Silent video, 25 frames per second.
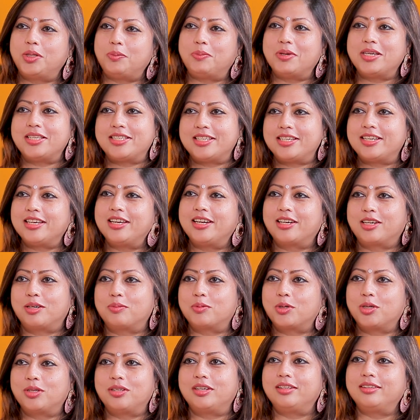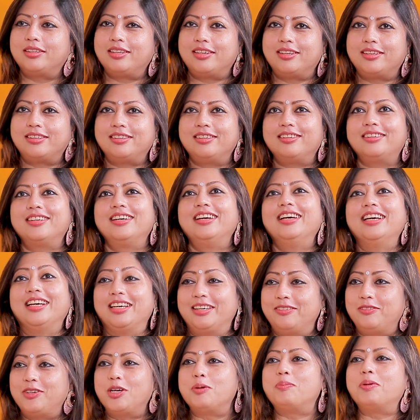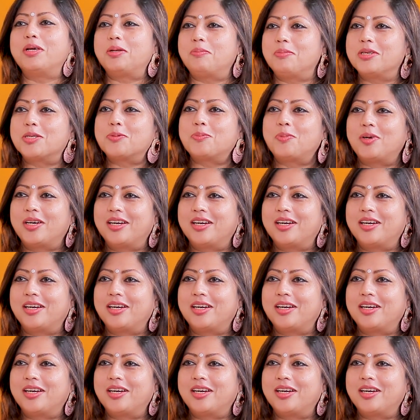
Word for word: பற்றி பேசிகிட்டே இருக்கும் பொழுது தான் தெரியுது இவ்வளோ பேர் மிஸ்